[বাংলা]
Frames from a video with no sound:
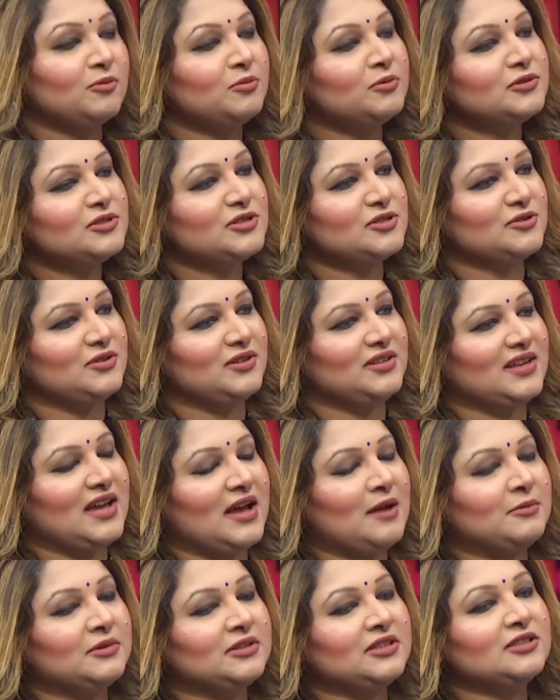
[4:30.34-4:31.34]
অবশ্যই
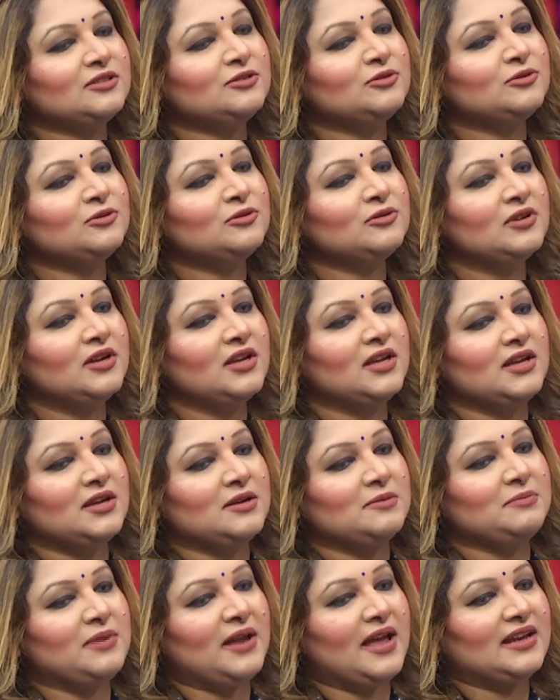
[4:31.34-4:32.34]
আমাদের তো
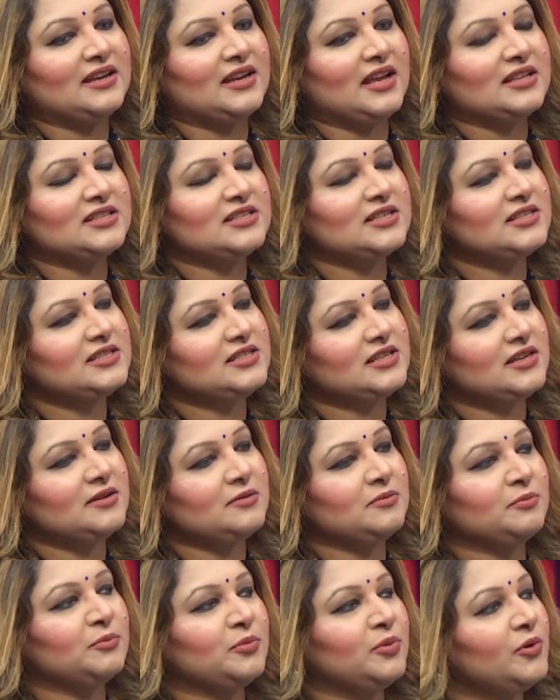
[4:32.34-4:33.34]
প্ল্যান আছে যে
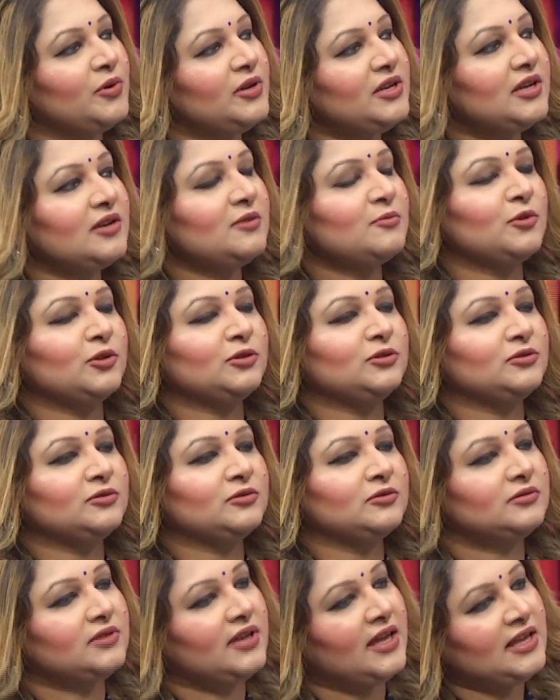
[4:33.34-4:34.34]
বইয়ের মতো
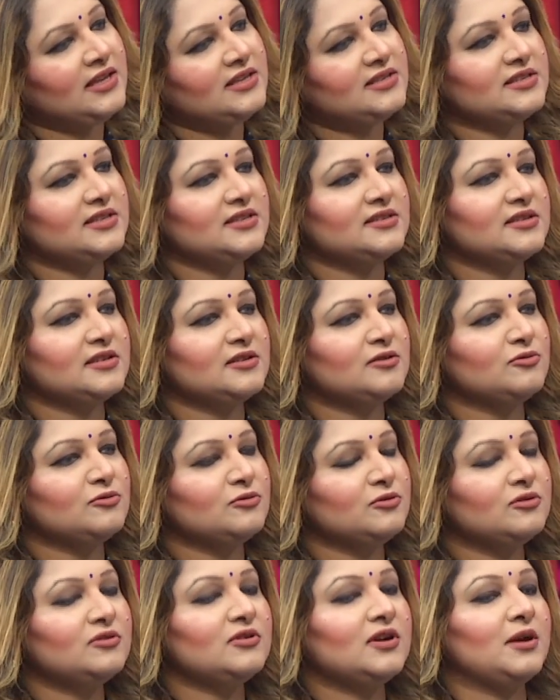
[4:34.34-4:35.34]
এই
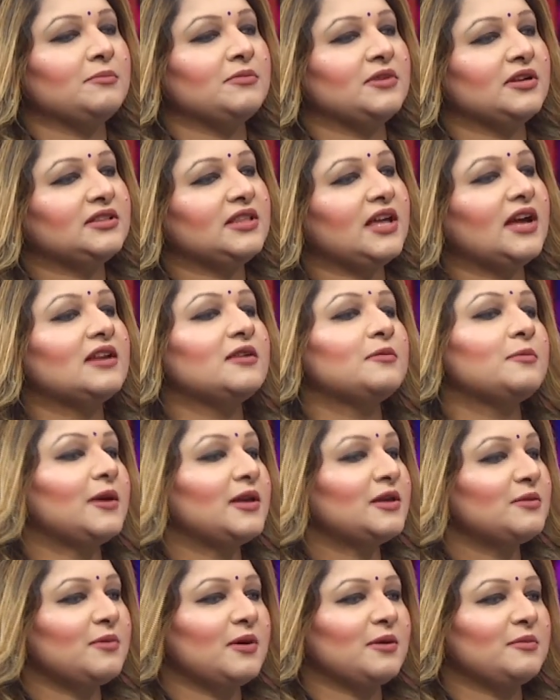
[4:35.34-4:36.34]
সিজনগুলো আমরা
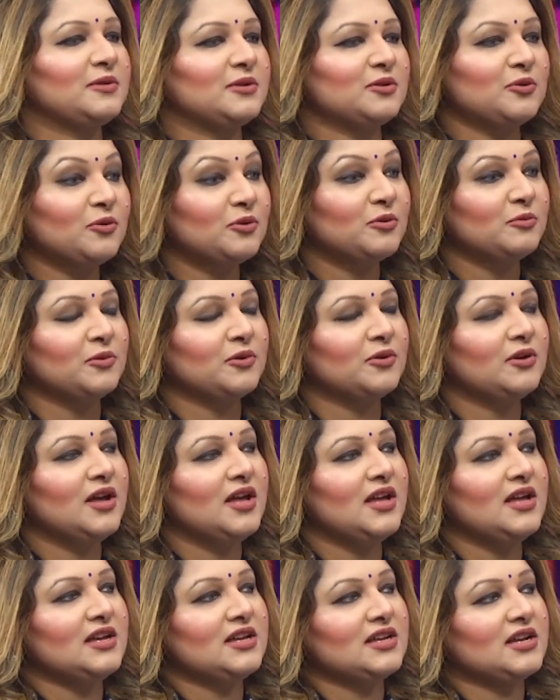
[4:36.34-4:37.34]
ধারাবাহিকভাবে করব
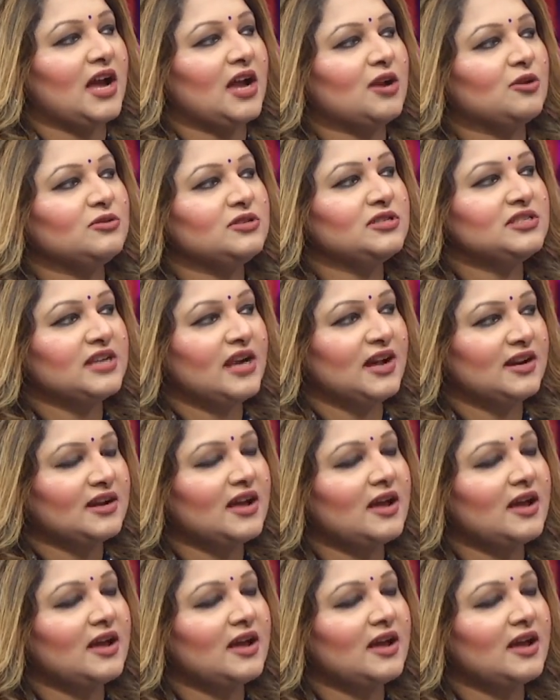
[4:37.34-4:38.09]
কারণ যারা